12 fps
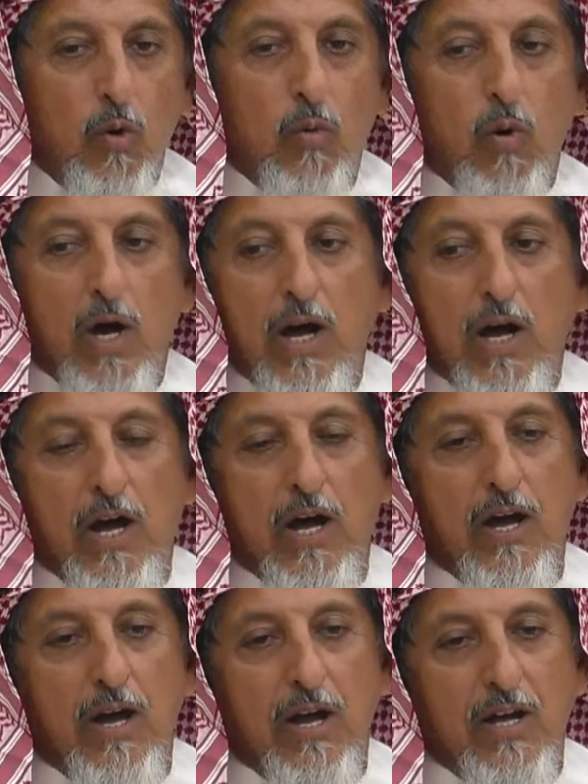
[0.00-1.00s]

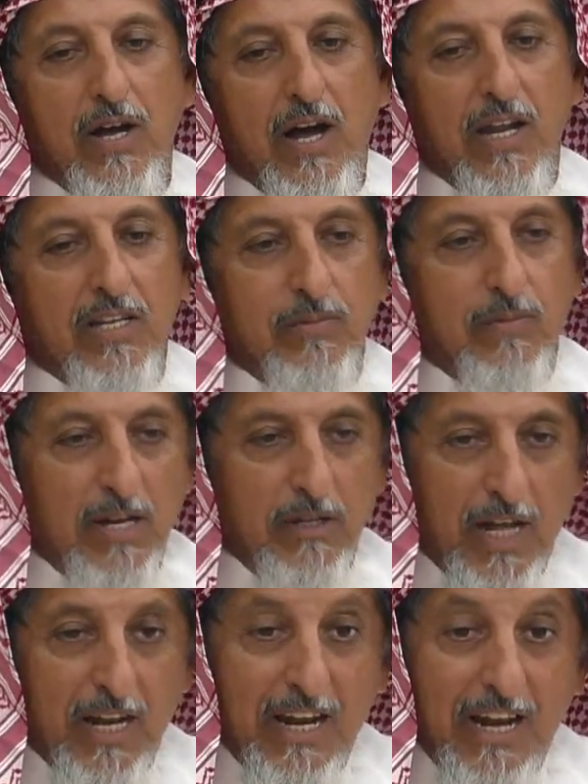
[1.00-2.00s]
والله سبحانه
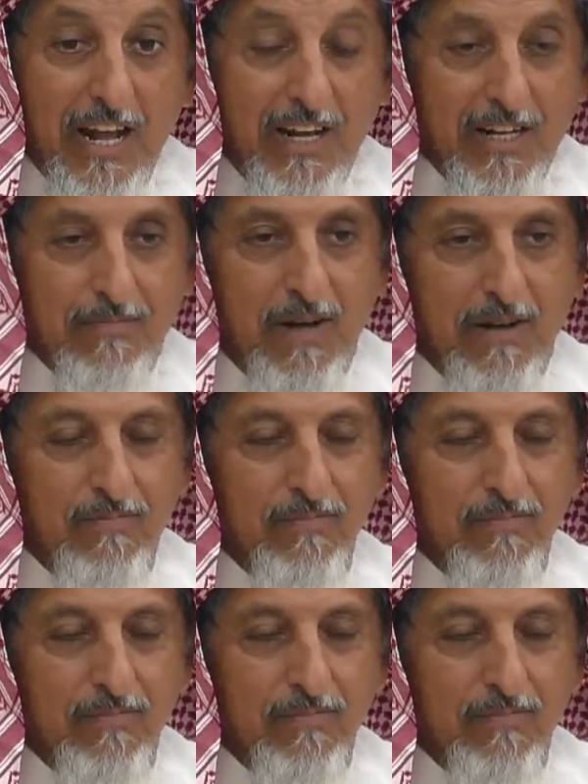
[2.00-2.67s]
وتعالى له حكمة